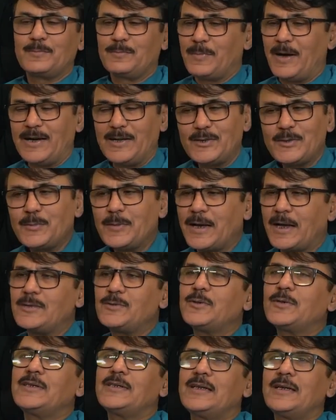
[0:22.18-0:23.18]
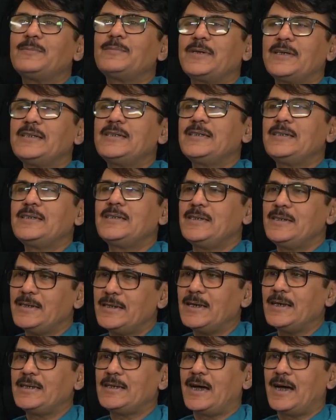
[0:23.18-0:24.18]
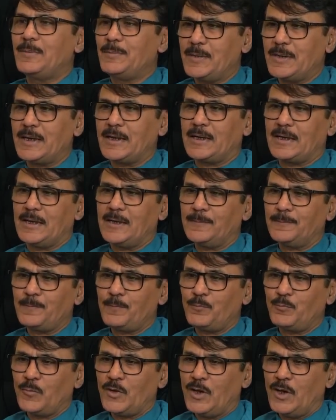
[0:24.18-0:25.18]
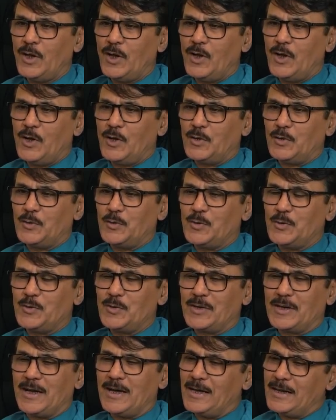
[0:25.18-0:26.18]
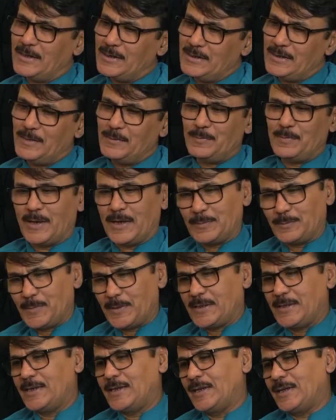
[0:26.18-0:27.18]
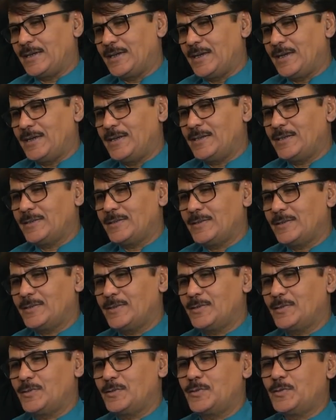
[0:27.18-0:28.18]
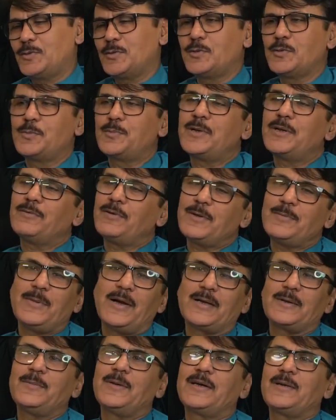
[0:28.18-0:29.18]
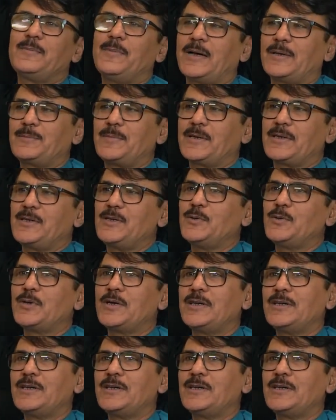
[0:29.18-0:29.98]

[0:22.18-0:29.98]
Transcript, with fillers: माइंड तो बना चुके थे हम कि जी ठीक है यहाँ पे करना है तो कहा कि जी हम बात पक्की करने आए हैं तो फिर वहीं बैठे बैठे बात पक्की हो